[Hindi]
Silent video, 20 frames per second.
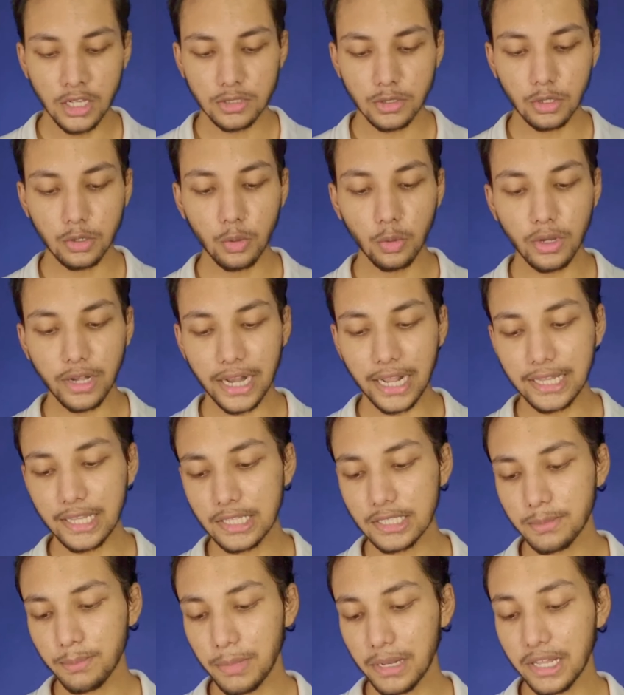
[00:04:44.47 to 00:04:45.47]
सो डू ट्राई
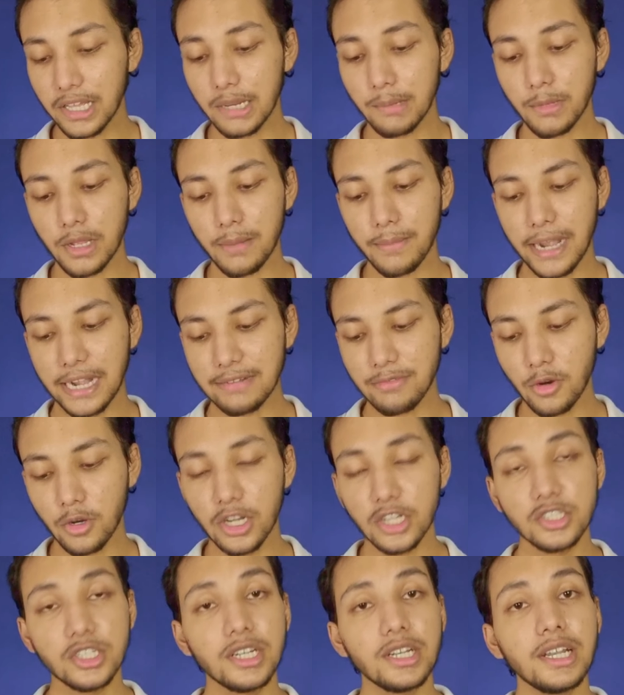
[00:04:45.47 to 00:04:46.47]
दिस पिलग्रिम का मैट
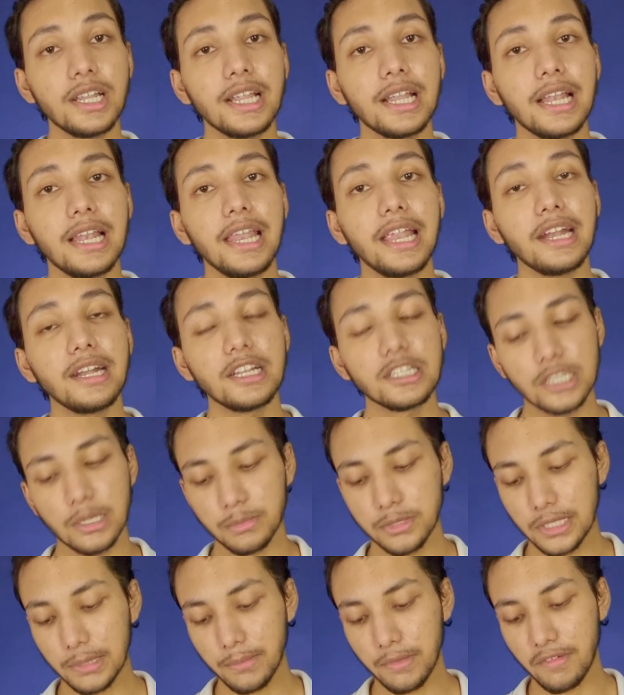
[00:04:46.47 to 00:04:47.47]
फाउंडेशन लिंक
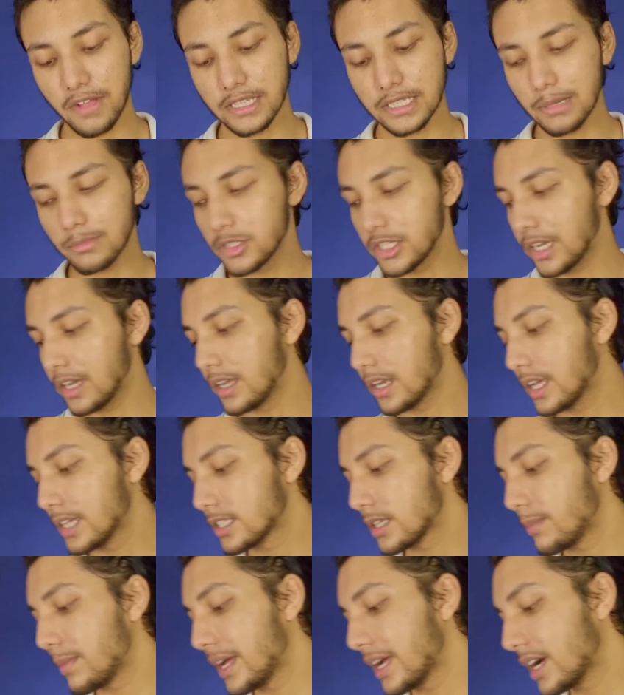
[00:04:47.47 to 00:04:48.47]
डिस्क्रिप्शन में वहां से आप चेक करके
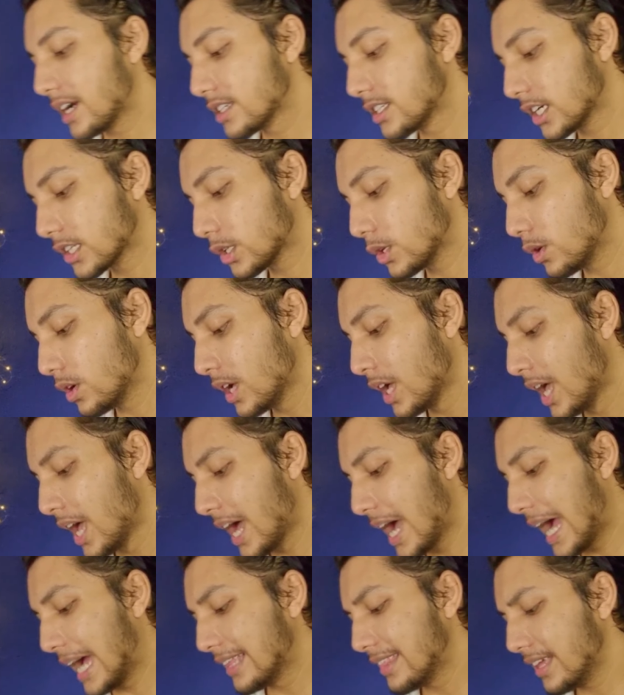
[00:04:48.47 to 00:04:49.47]
इसे बाय कर सकते हो
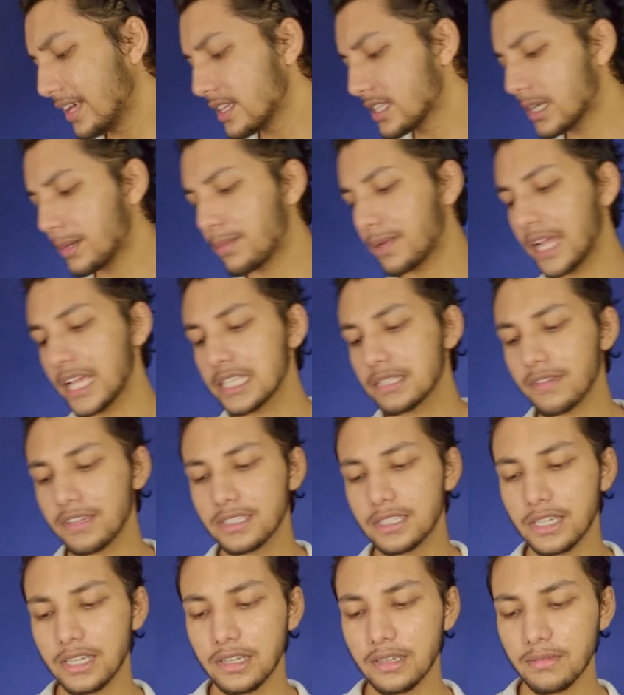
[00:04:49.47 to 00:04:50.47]
आई थिंक इसका प्राइस
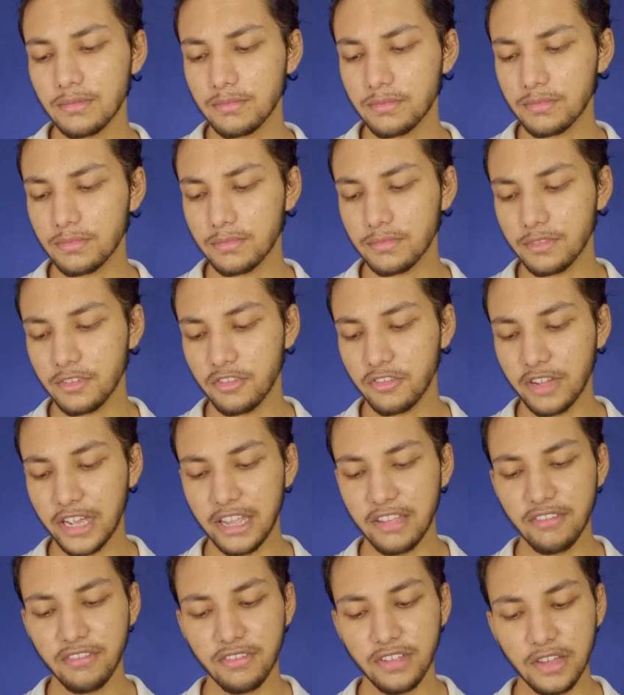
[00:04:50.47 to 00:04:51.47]
ऐसे
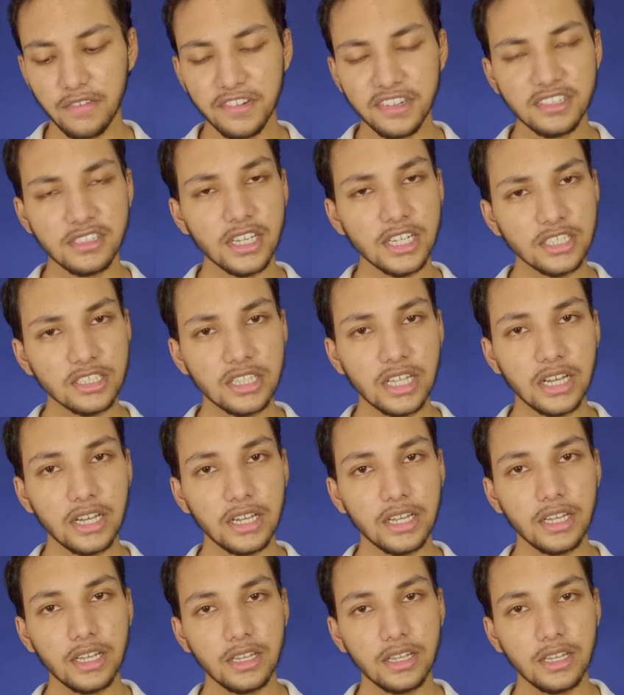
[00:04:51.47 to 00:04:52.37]
फाइव या फिर सिक्स था